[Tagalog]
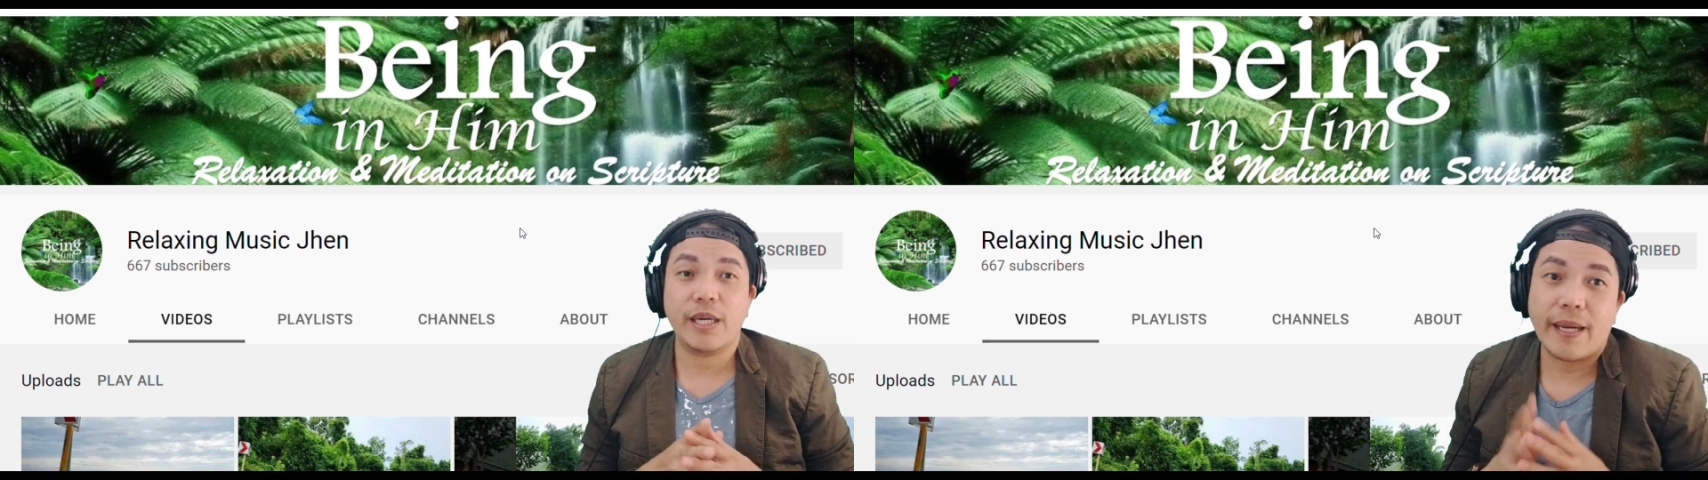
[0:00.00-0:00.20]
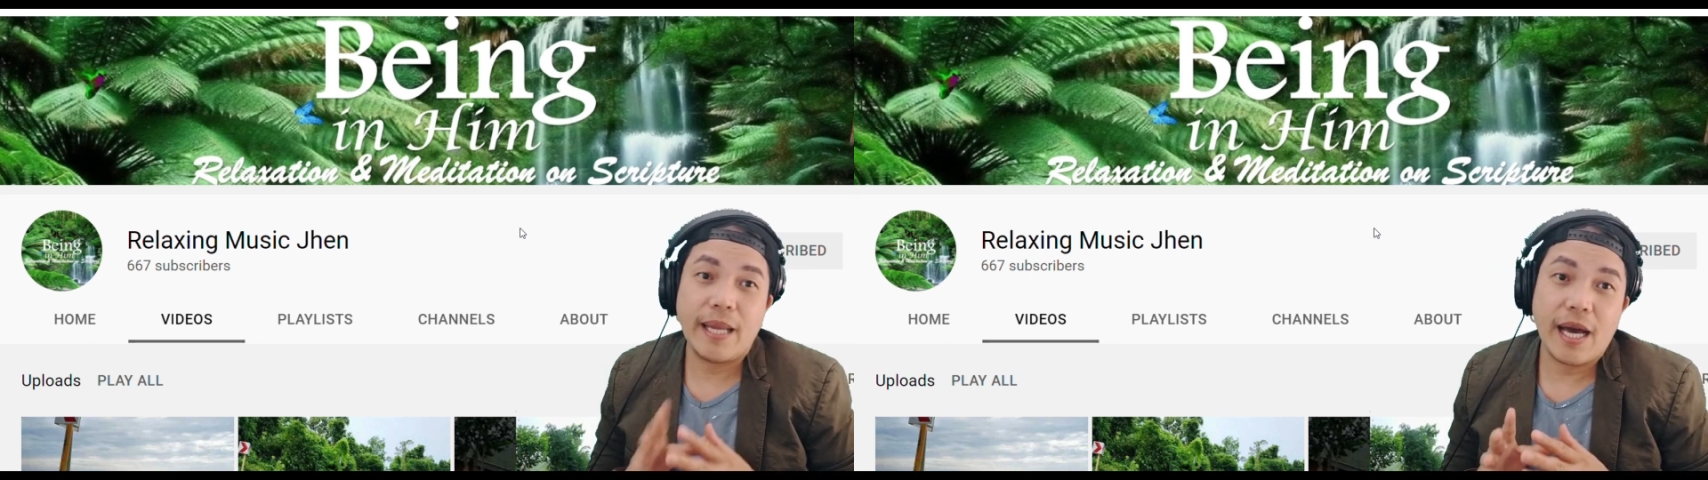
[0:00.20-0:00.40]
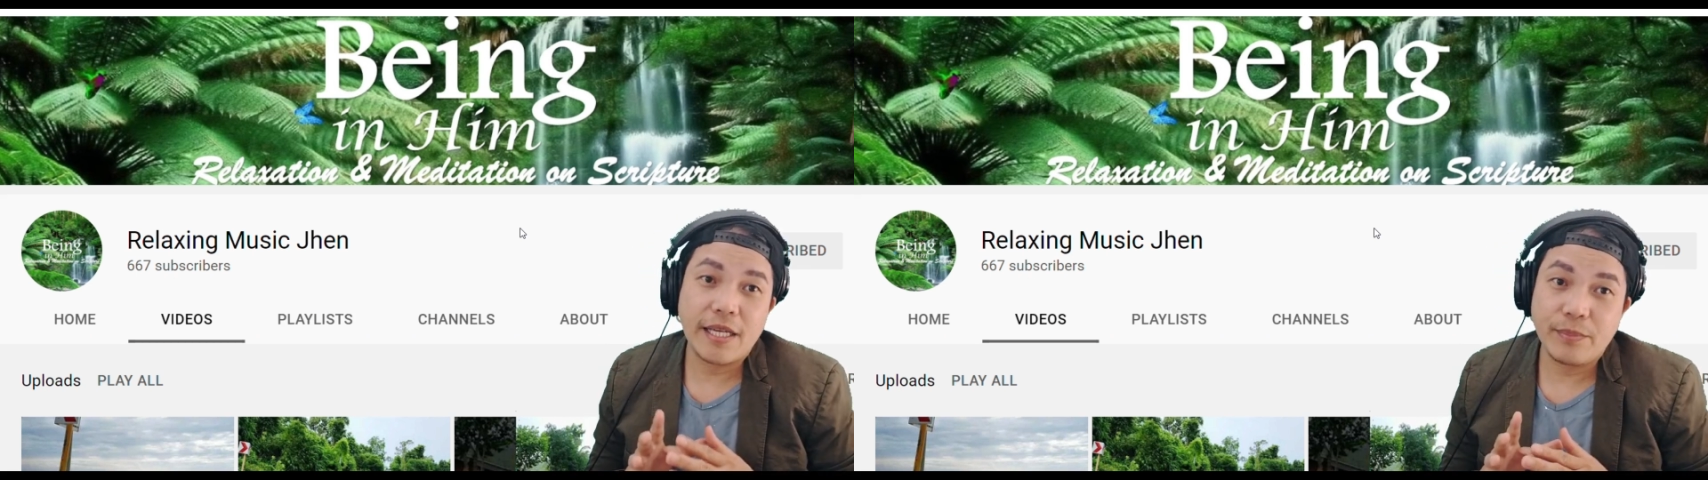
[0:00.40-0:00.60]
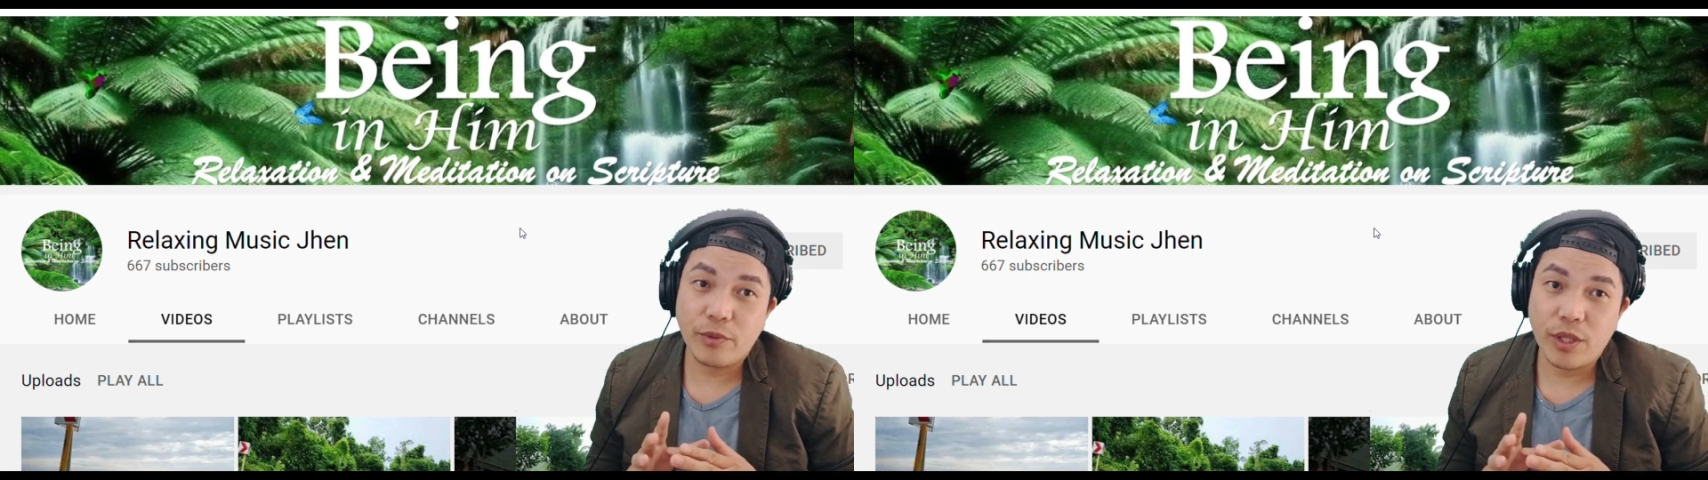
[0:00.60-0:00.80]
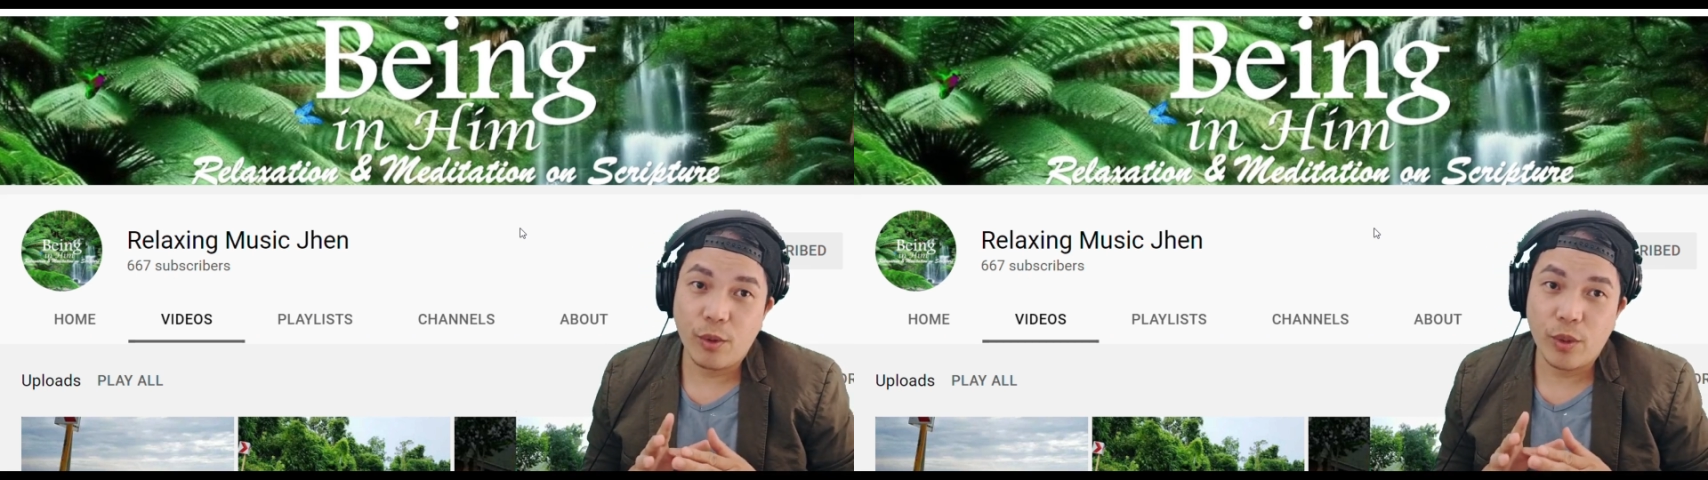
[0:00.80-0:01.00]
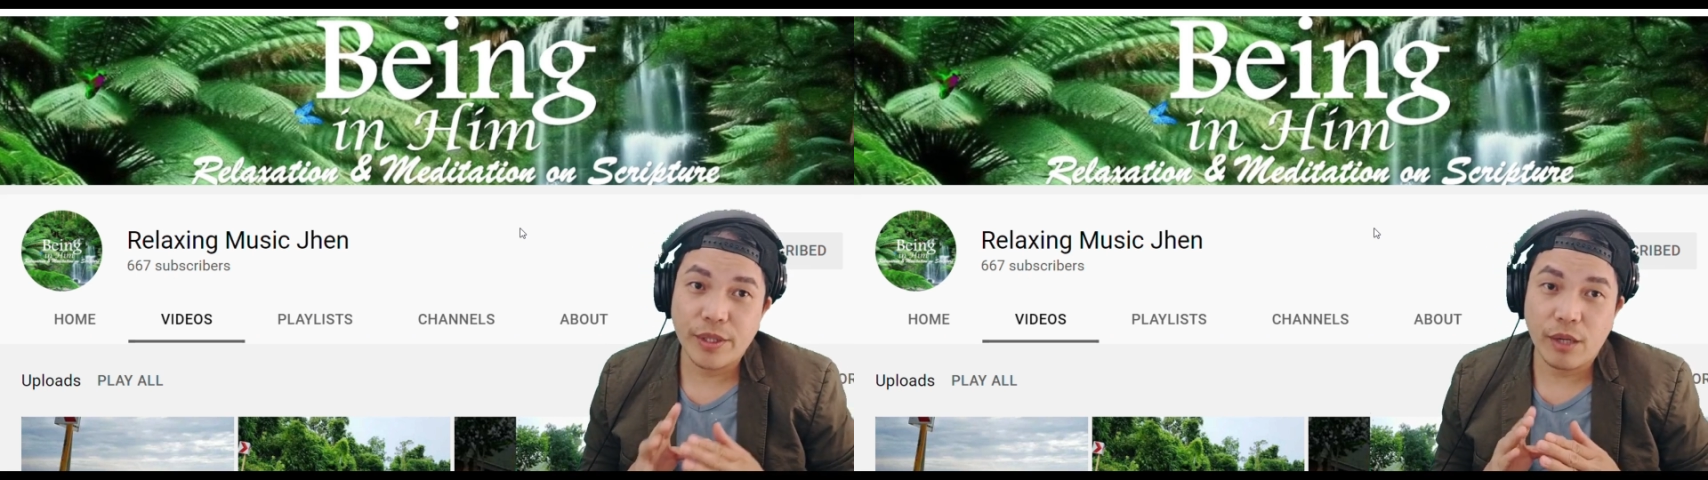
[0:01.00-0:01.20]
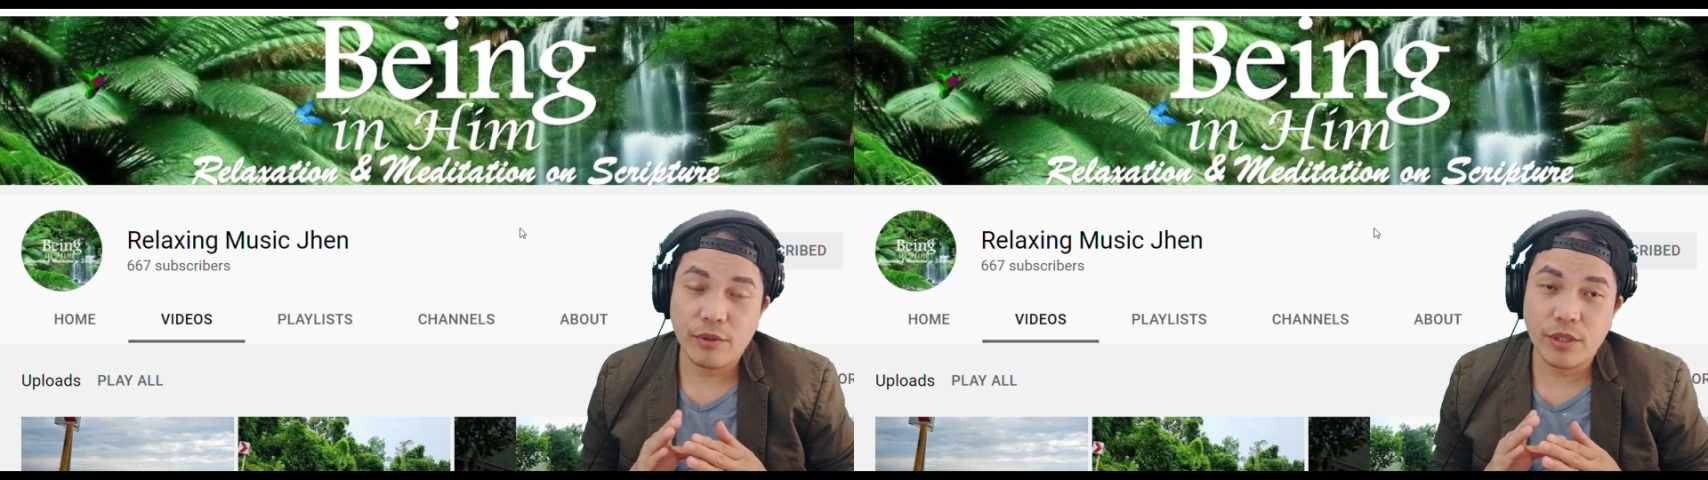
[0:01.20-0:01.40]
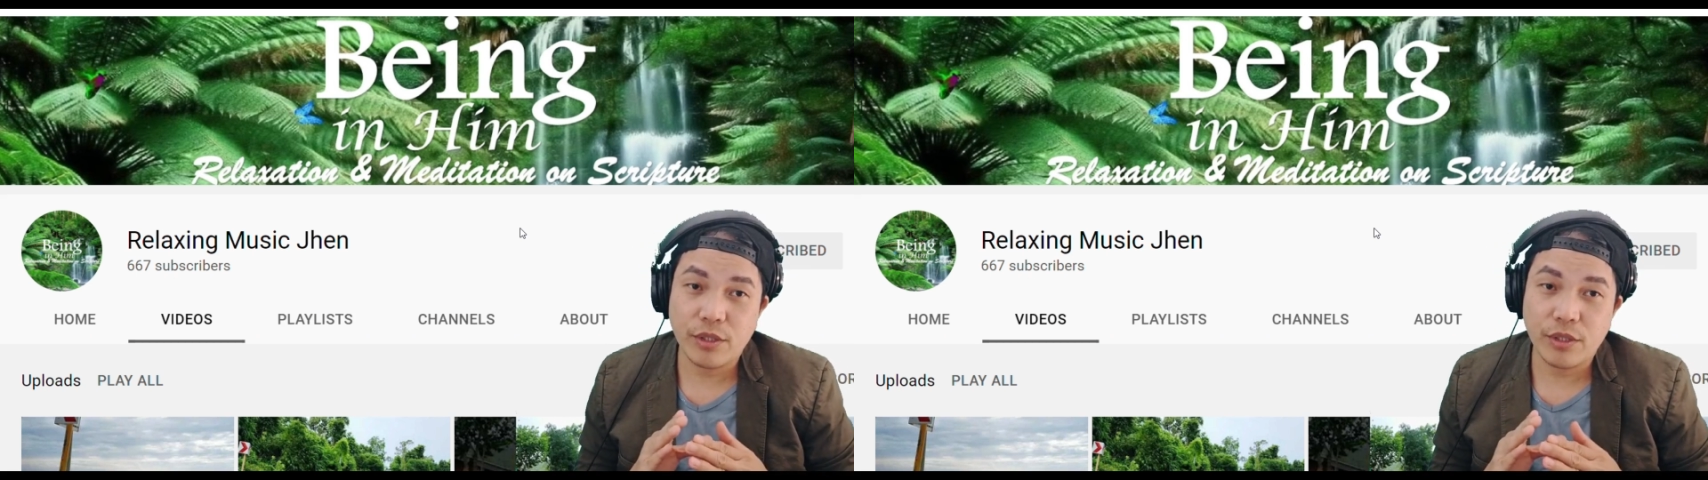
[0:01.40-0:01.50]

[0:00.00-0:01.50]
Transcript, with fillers: kailangan niya po ng 1,000